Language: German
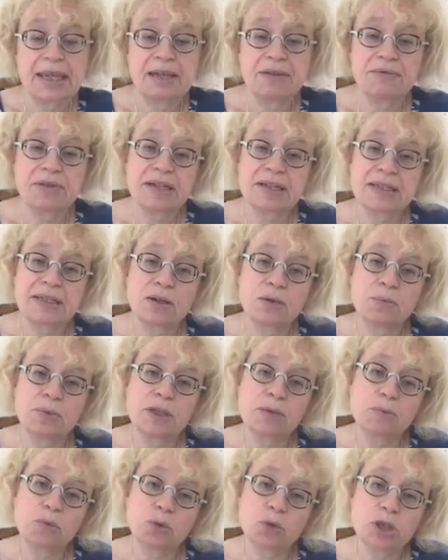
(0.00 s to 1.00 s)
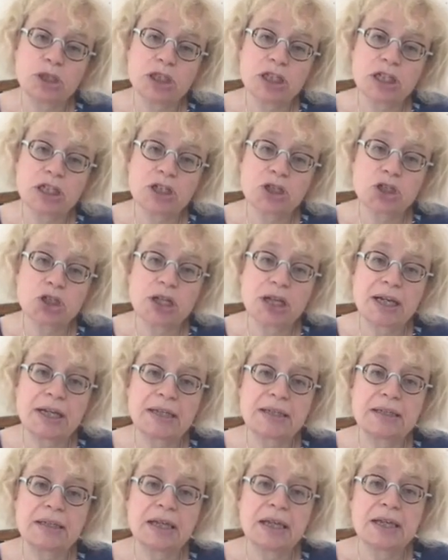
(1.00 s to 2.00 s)
wenn es auch mit dem
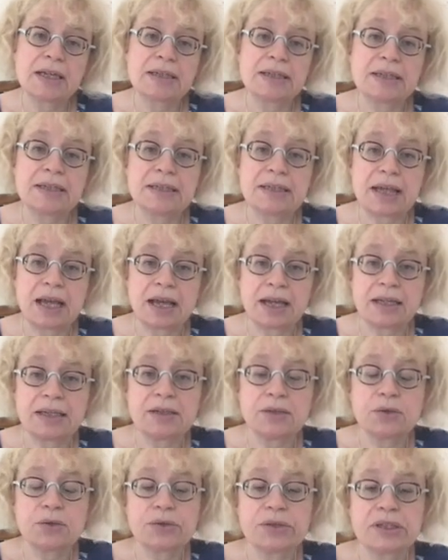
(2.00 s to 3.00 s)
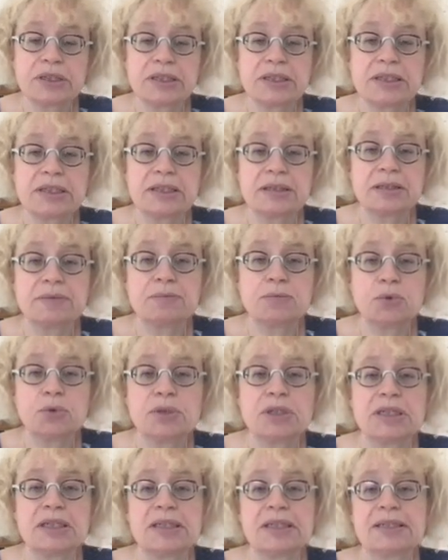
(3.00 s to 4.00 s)
Ultraschall nicht eindeutig
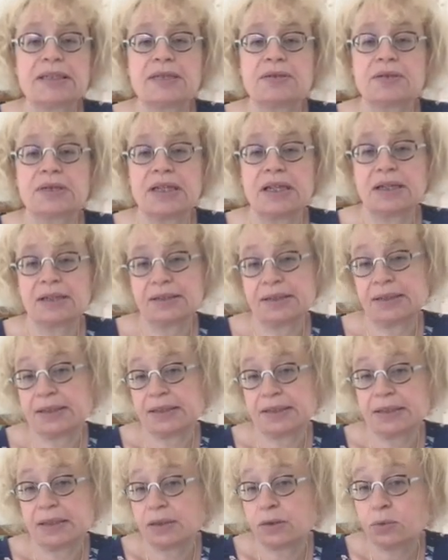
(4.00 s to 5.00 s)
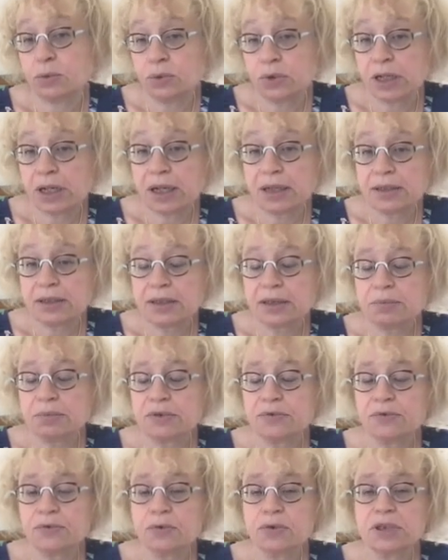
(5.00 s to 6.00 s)
möglich ist zu sagen, das ist ein gutartiger
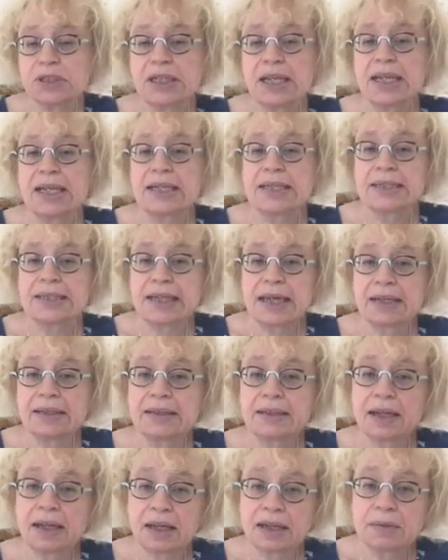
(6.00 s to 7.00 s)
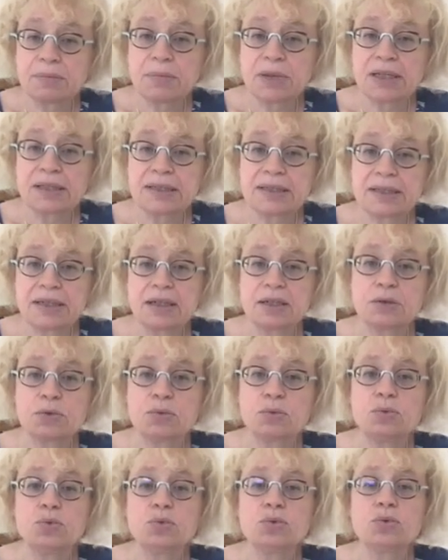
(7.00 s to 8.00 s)
Befund, dann kann man sehr
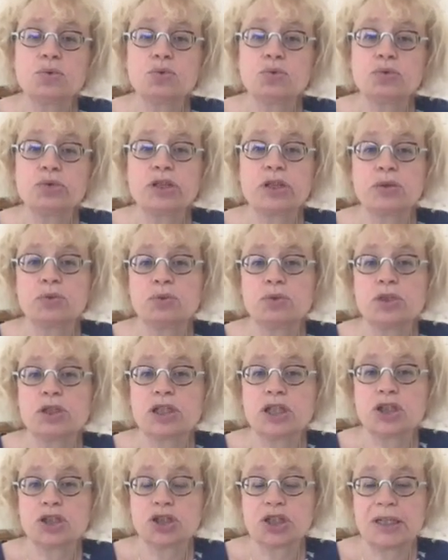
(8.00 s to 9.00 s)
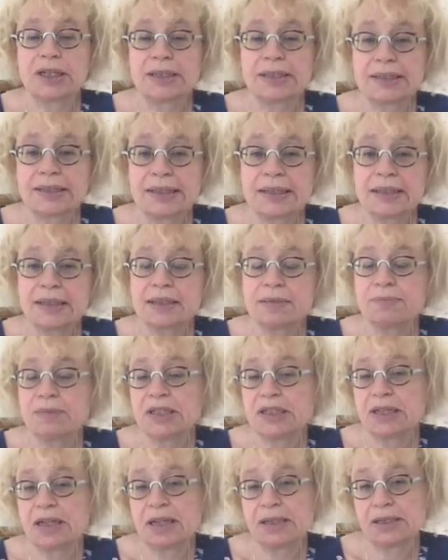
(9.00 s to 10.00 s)
gut unter Ultraschallsicht
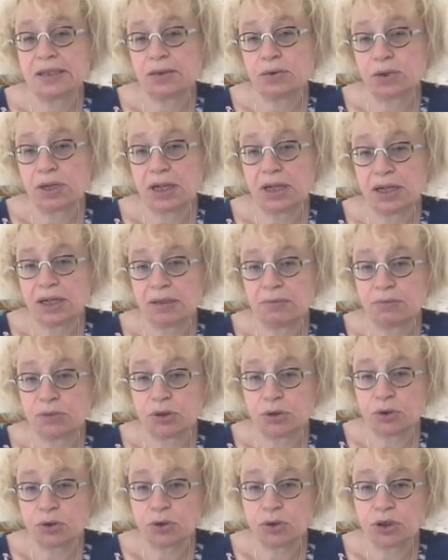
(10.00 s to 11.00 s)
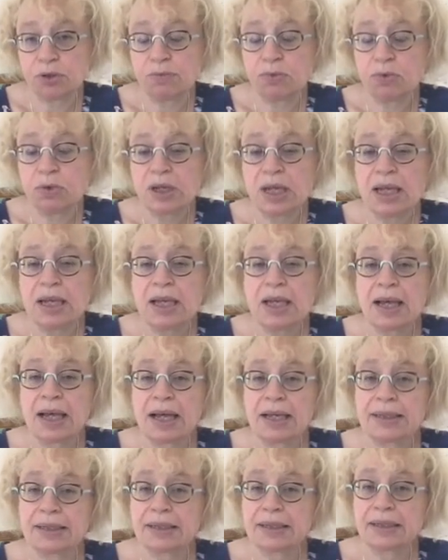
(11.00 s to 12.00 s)
mit einer lokalen Betäubung
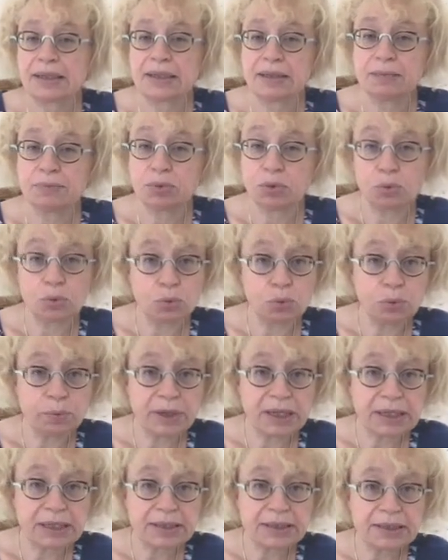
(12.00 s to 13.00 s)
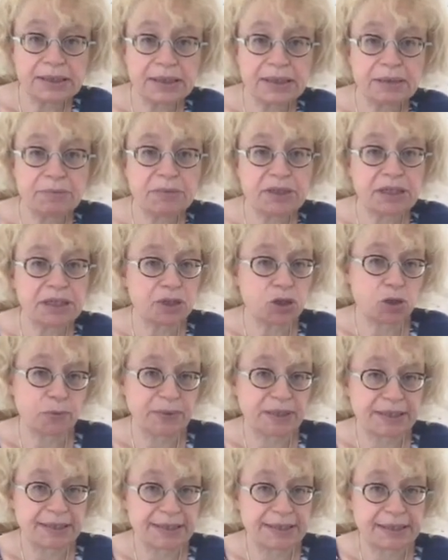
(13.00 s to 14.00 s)
eine kleine Probe entnehmen mit einer
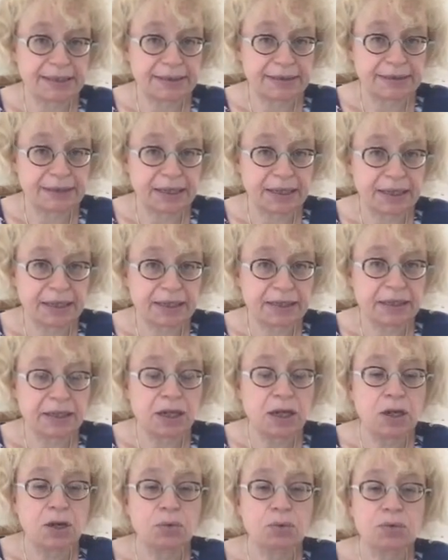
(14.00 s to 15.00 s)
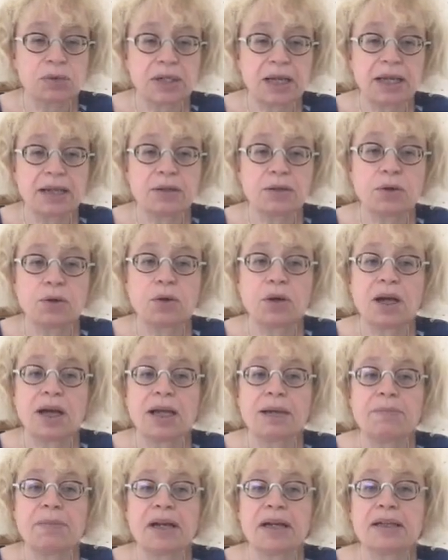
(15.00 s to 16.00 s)
speziellen Nadel und dann noch
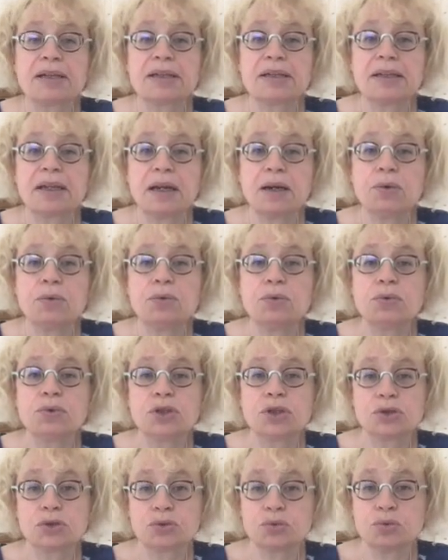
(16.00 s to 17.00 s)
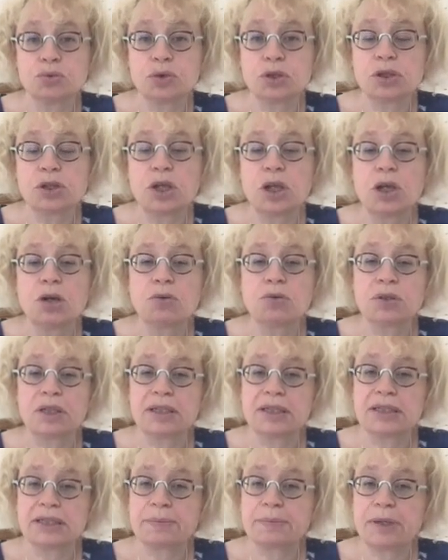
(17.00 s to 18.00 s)
einmal genau untersuchen und
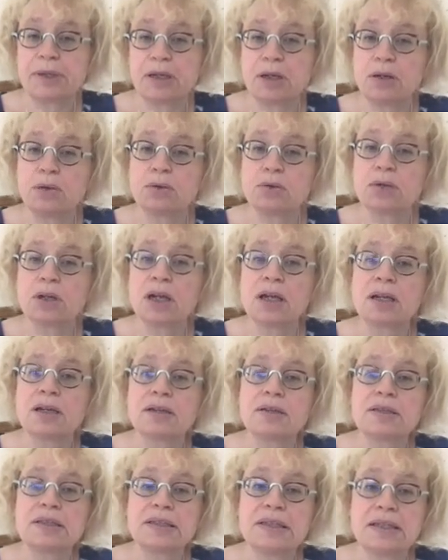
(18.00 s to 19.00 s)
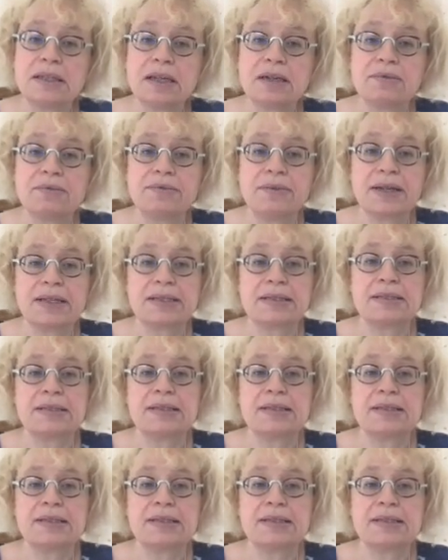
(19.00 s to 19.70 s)
dann ist man auch sicher, was